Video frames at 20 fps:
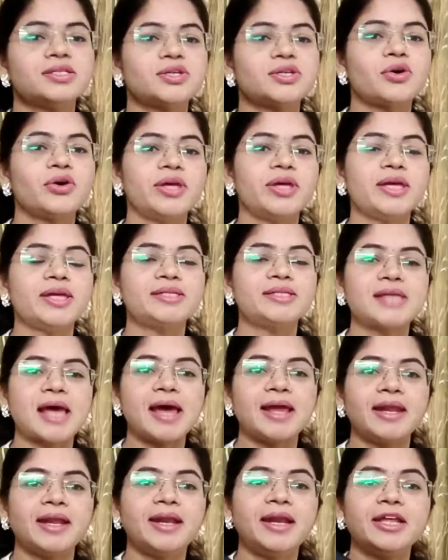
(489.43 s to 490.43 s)
సో ఈ
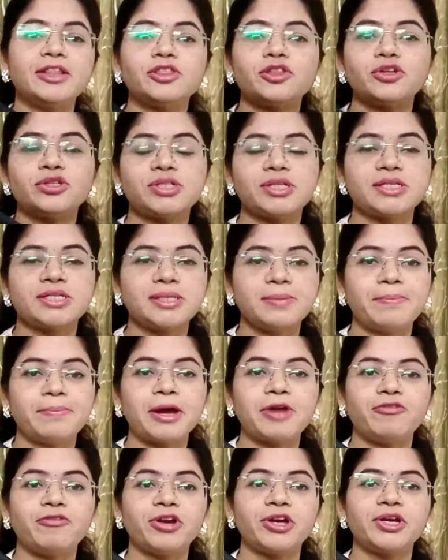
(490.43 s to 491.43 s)
శారీ లెంత్ వచ్చేసి
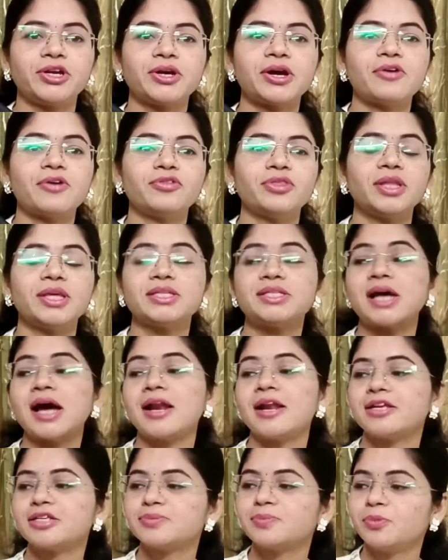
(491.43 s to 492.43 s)
పర్ఫెక్ట్గా ఉంది
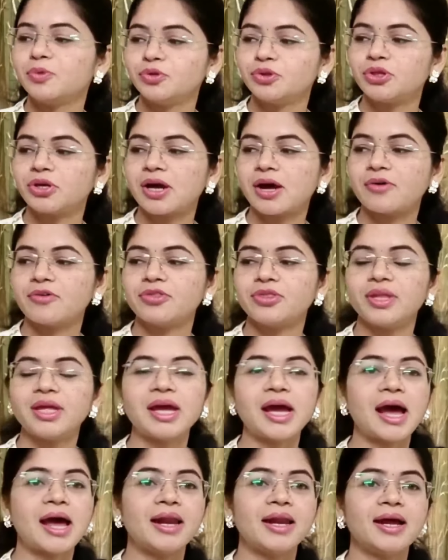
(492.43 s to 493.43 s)
చాలా స్మూత్గా
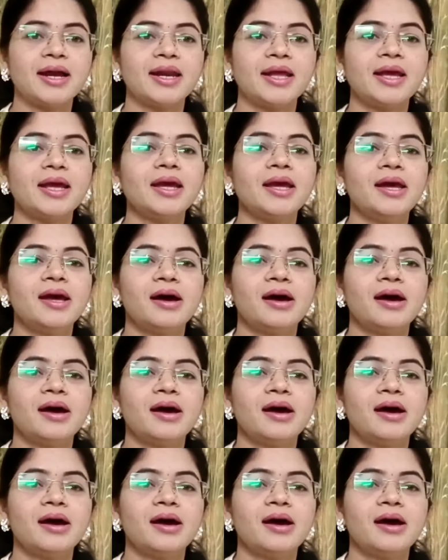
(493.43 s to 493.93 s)
ఉంది అలానే